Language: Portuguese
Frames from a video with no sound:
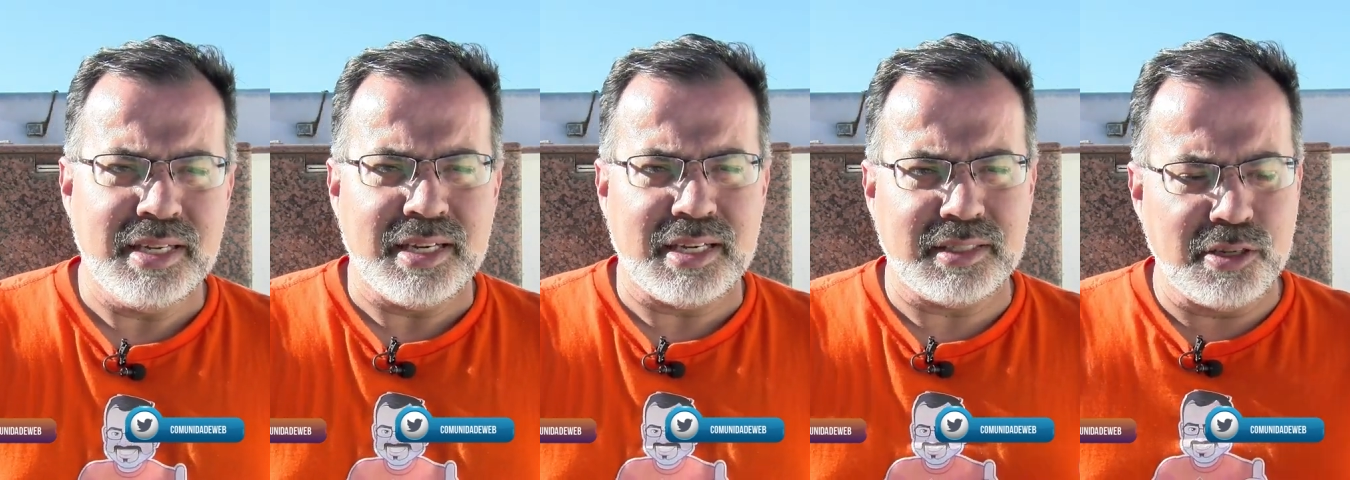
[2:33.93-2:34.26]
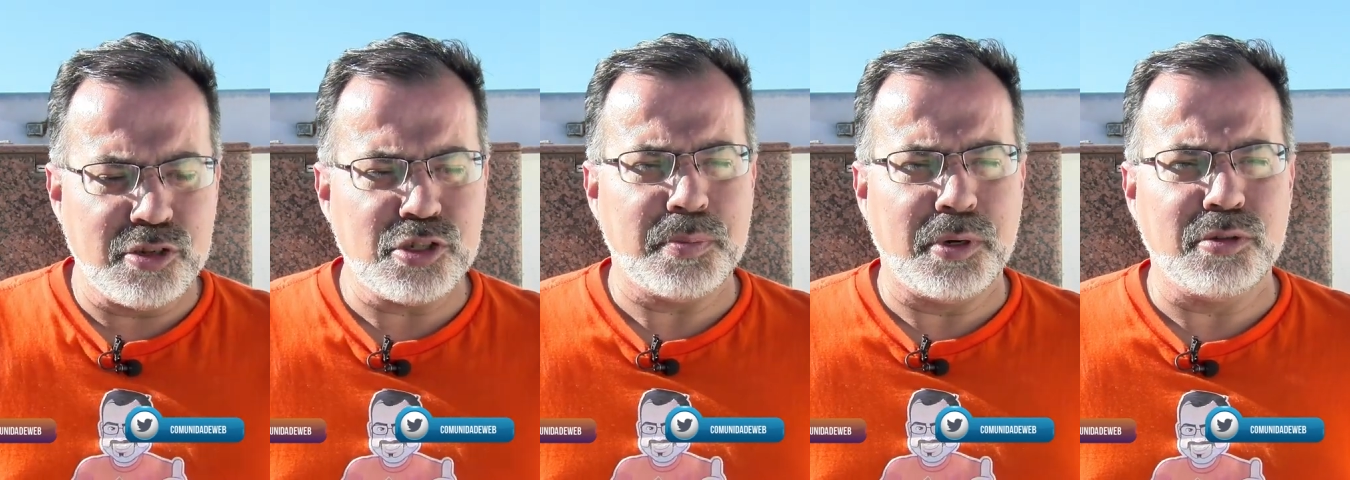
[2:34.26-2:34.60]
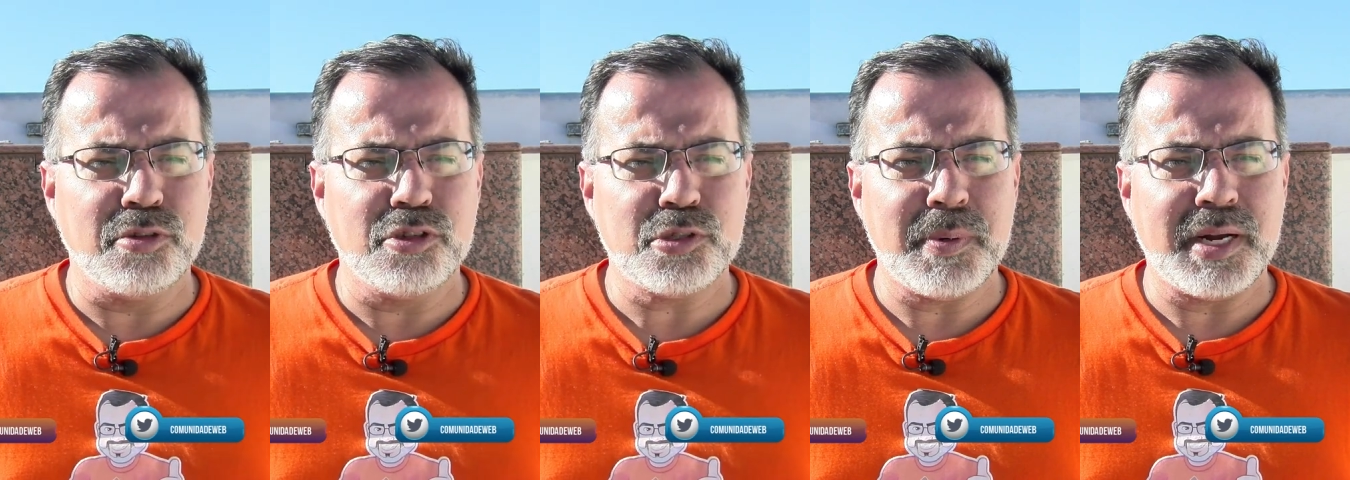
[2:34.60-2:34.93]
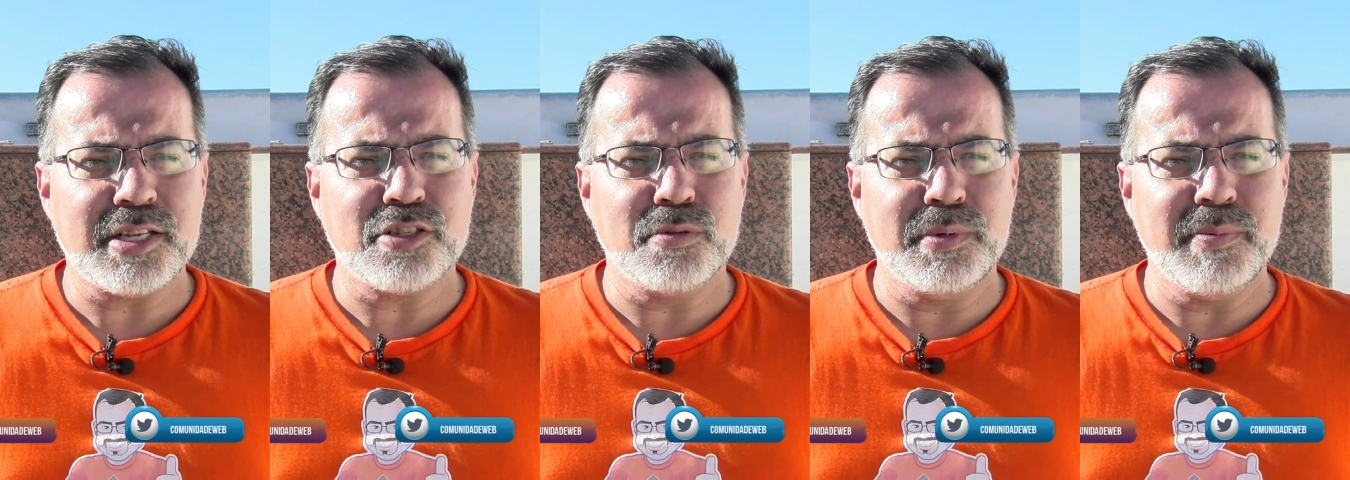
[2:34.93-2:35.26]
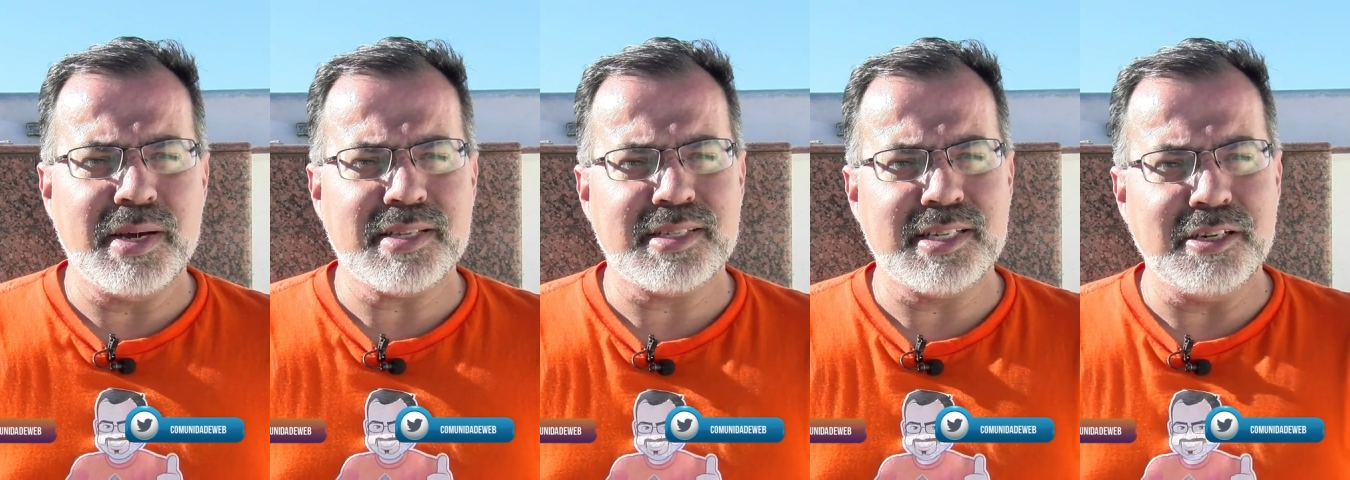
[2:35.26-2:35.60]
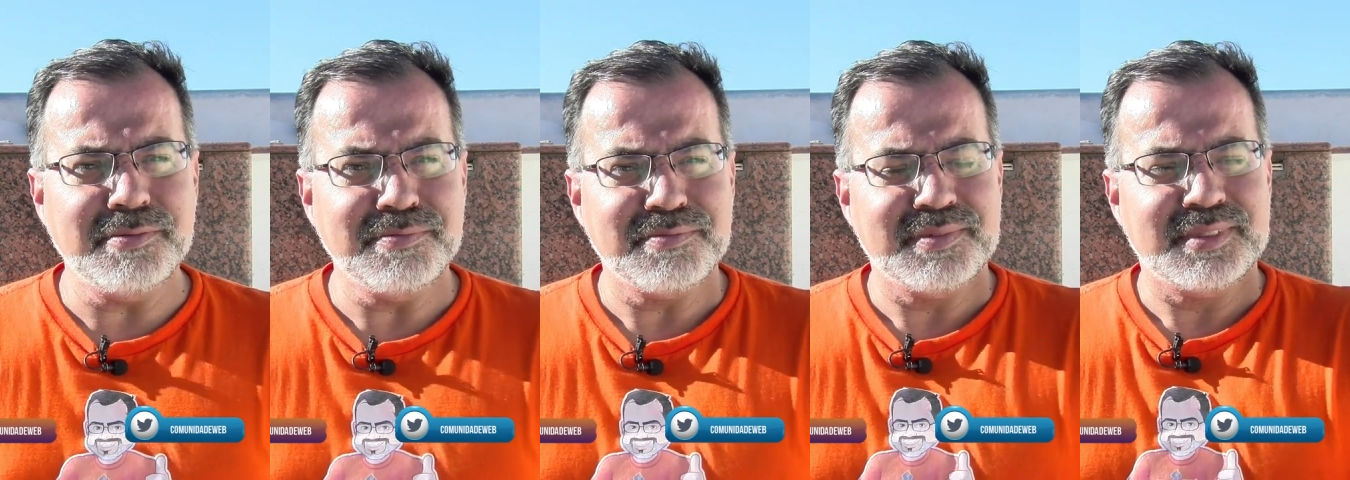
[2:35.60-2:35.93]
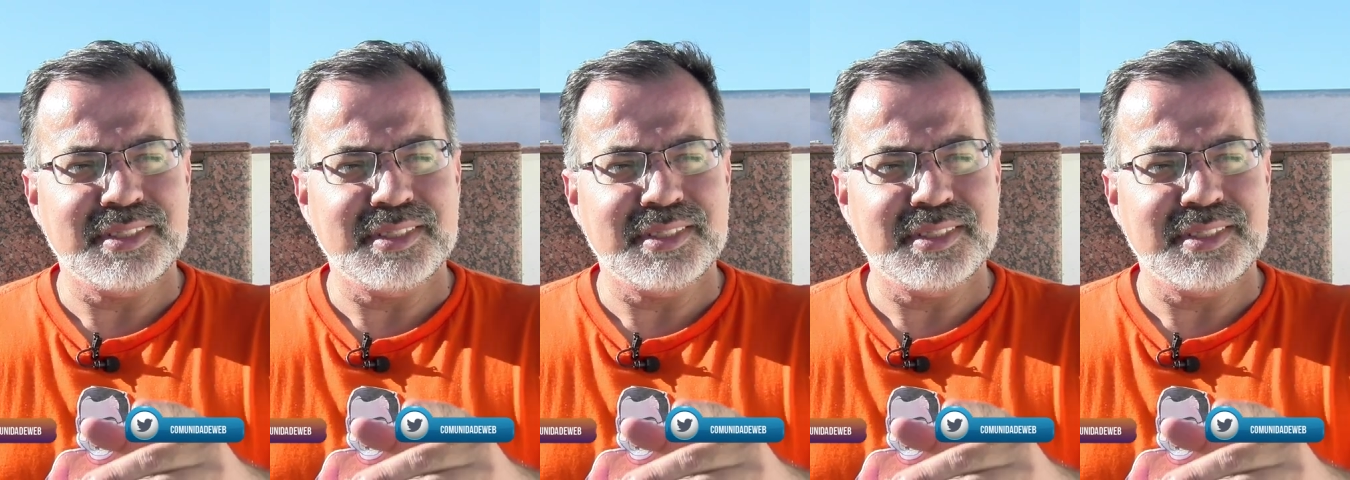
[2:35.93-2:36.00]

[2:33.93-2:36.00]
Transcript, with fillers: que tem os produtos para sublimação